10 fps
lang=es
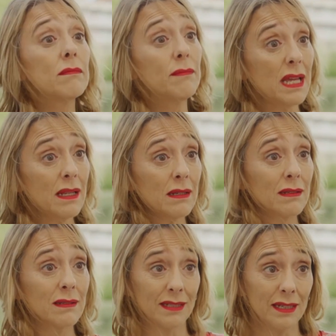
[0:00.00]
¿Bien?
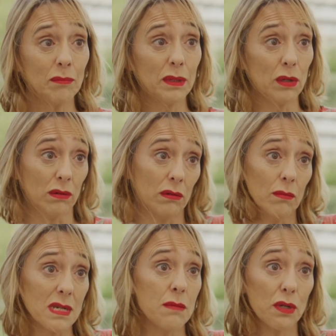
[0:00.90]
Sí, pero lo
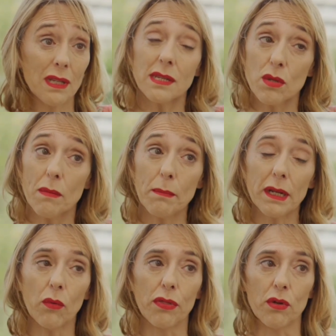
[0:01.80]
más importante es tomar
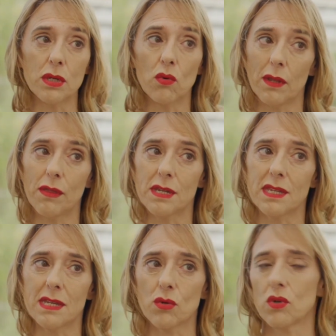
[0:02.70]
precauciones cuando haces
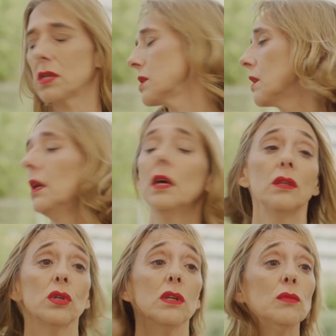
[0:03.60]
estas cosas.
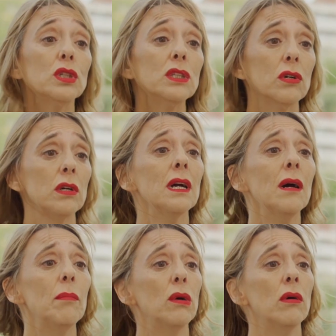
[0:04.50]
Todos lo hemos hecho, hija,
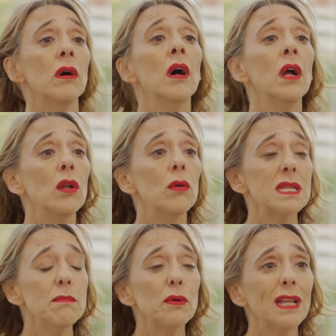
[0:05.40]
pero lo más
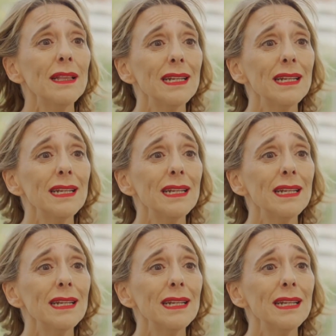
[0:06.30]
importante